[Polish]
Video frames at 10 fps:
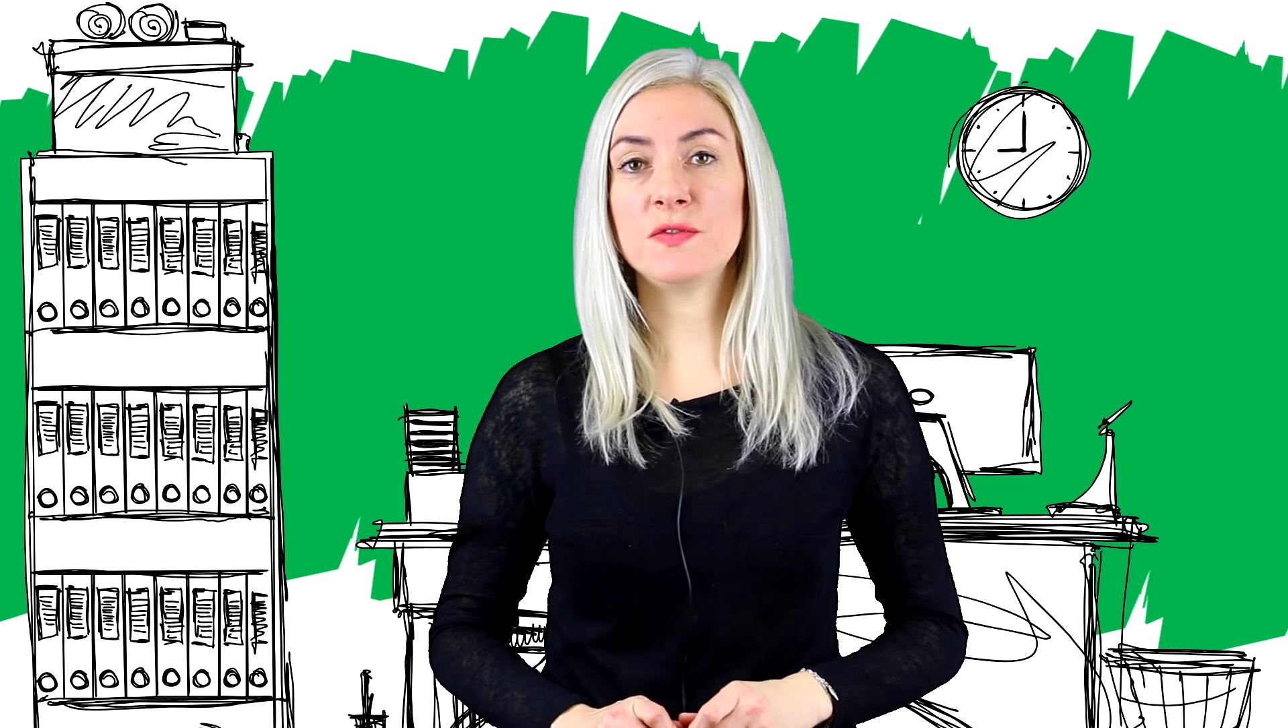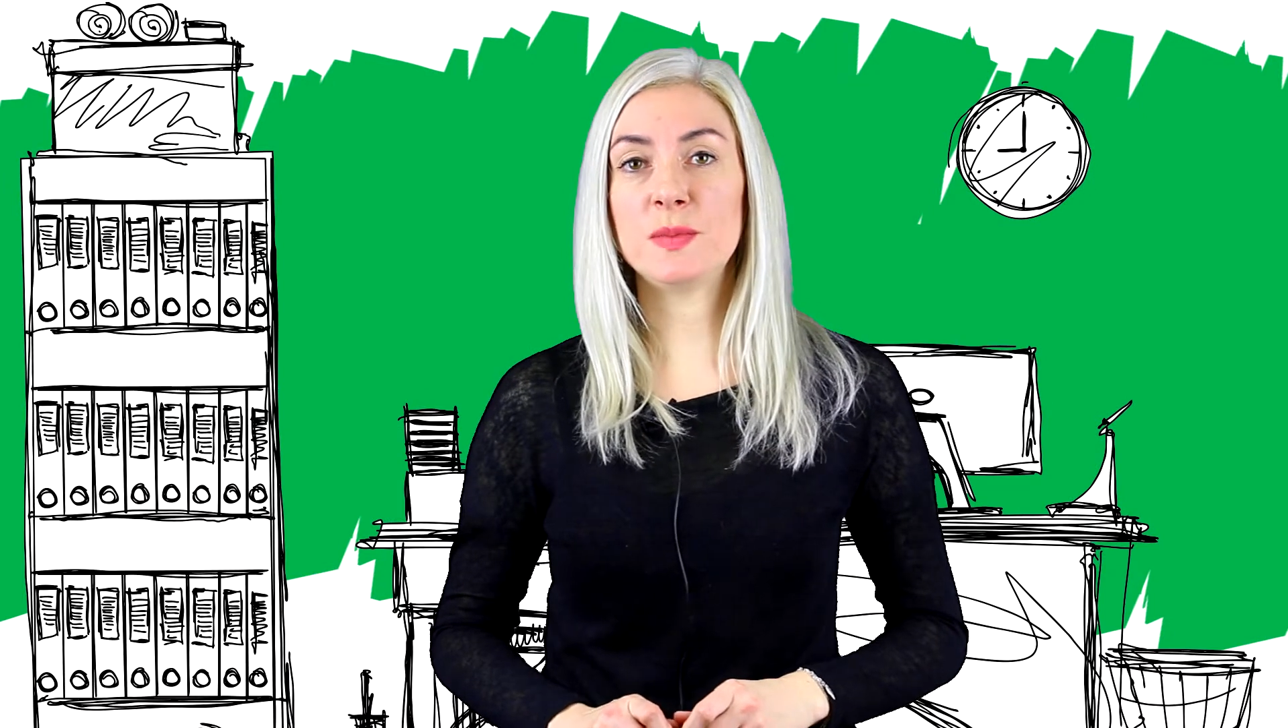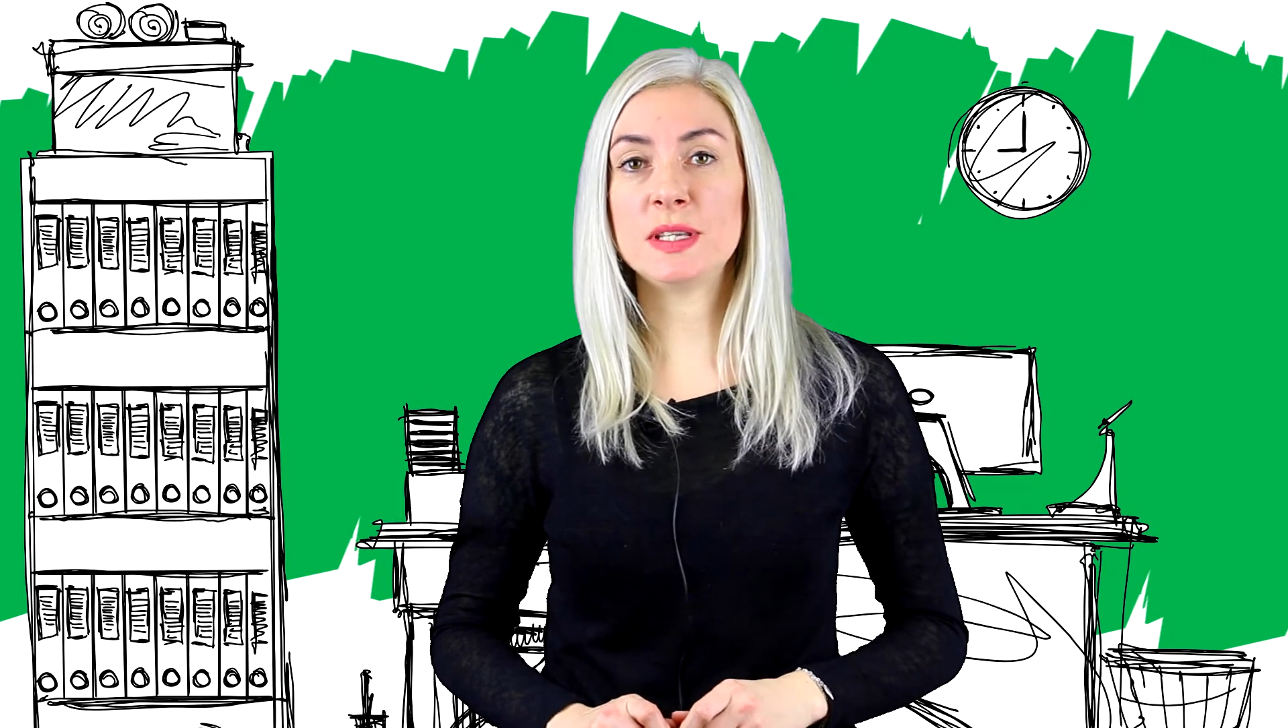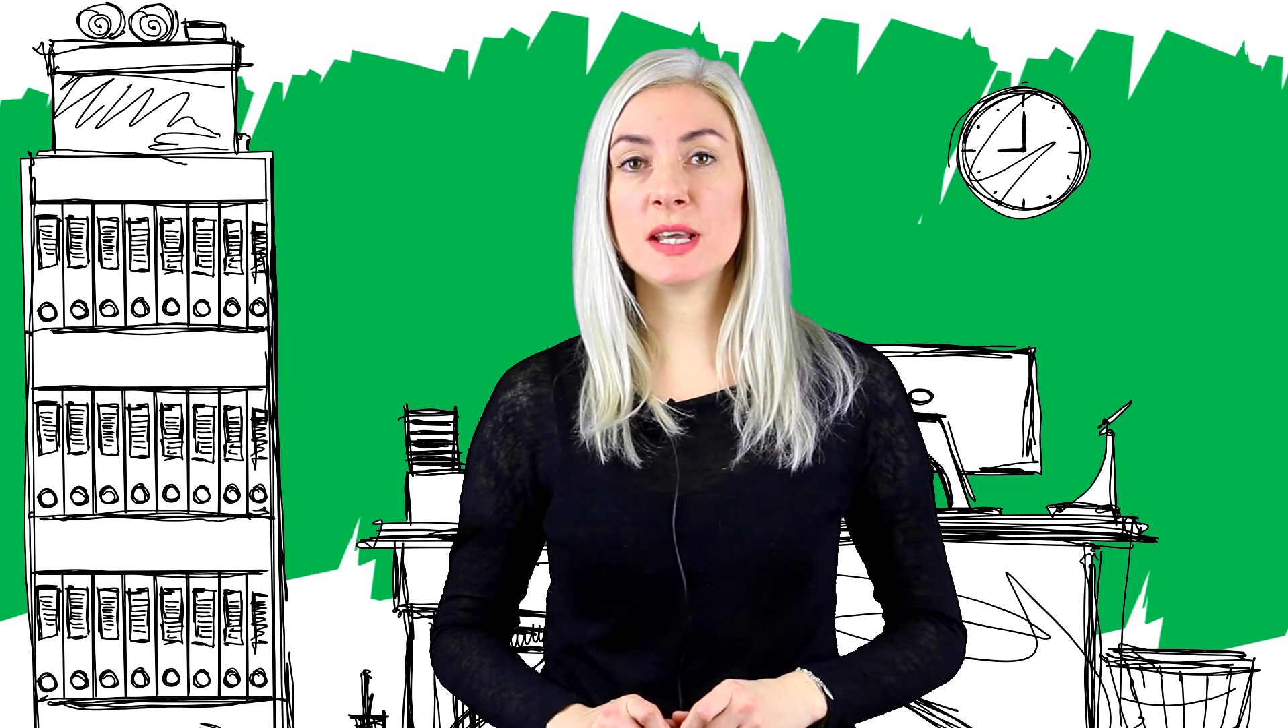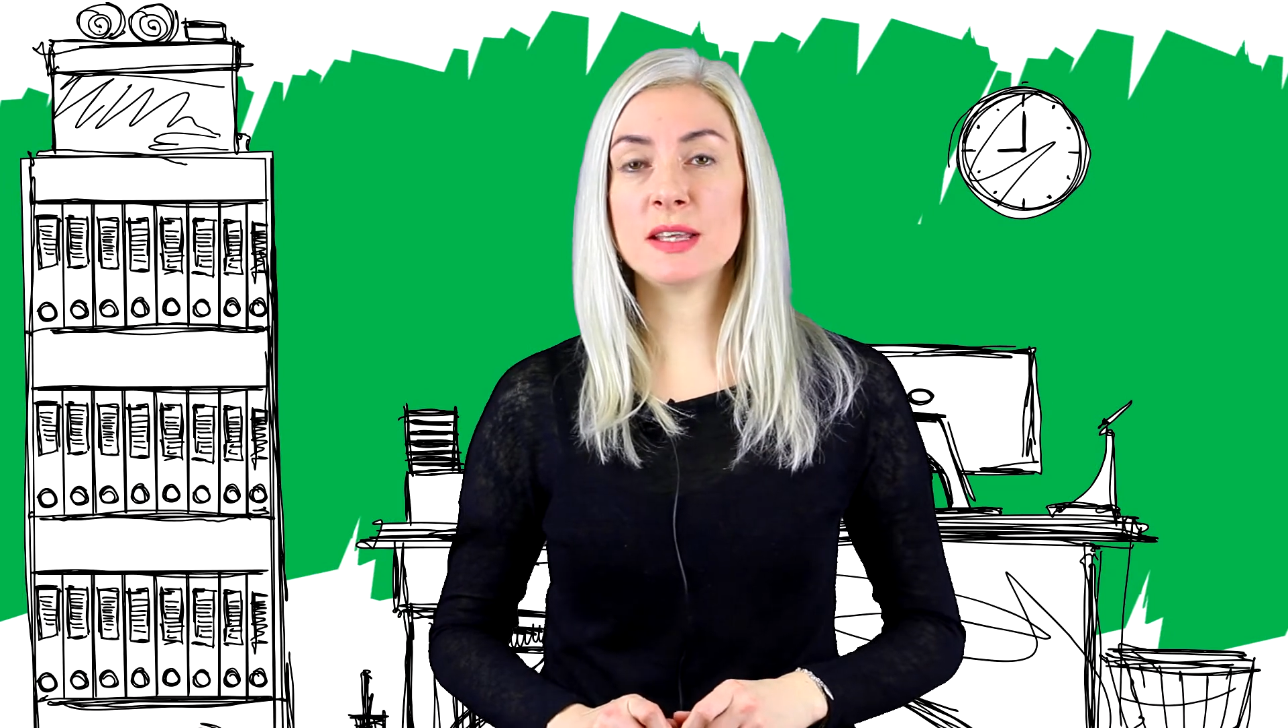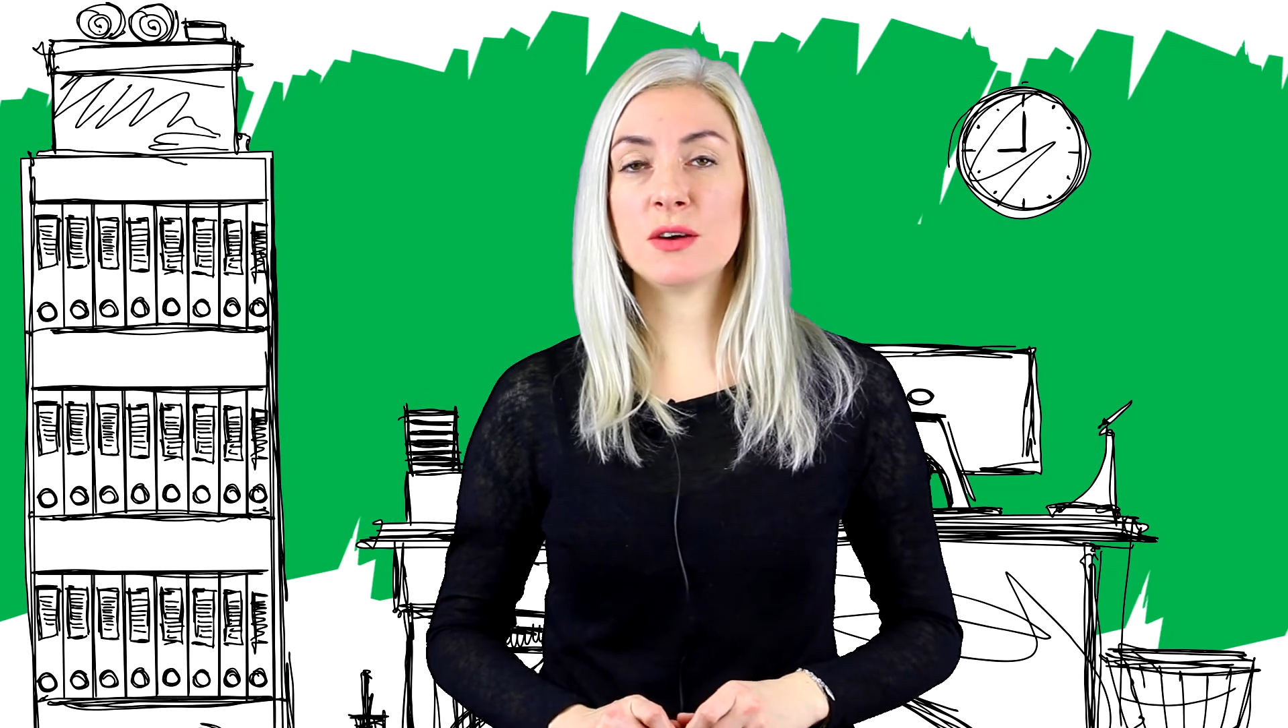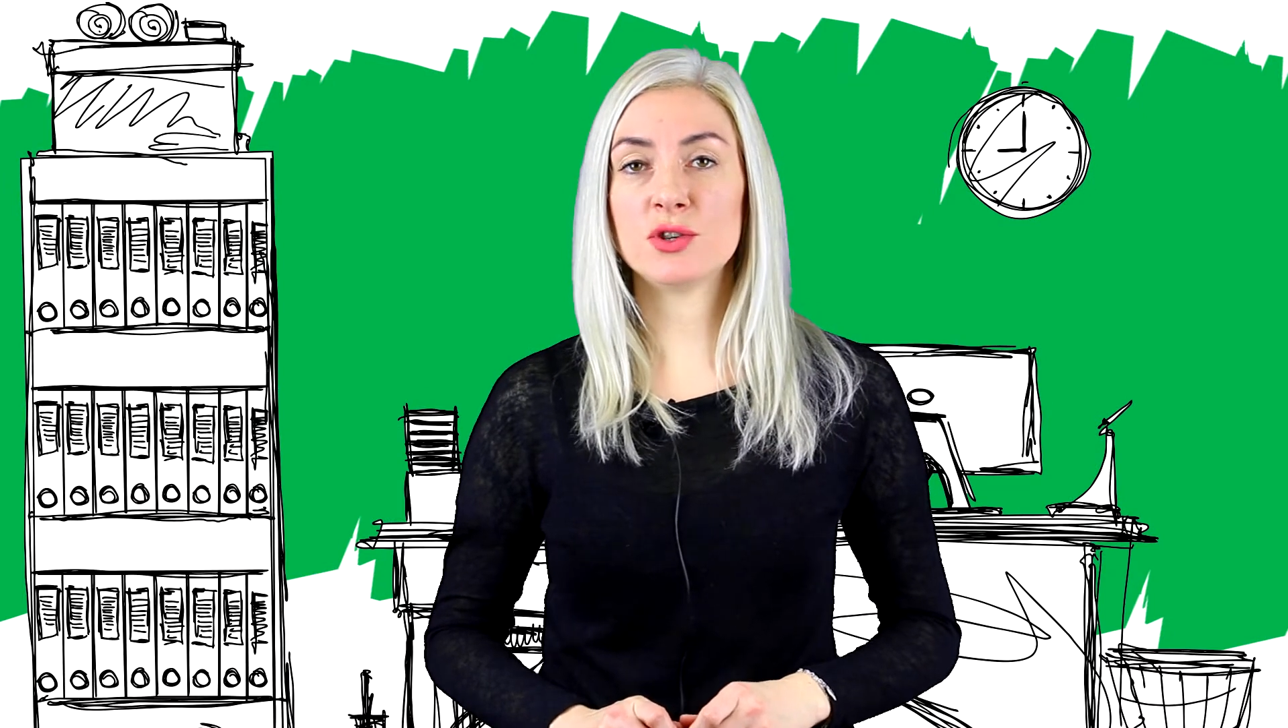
wpisania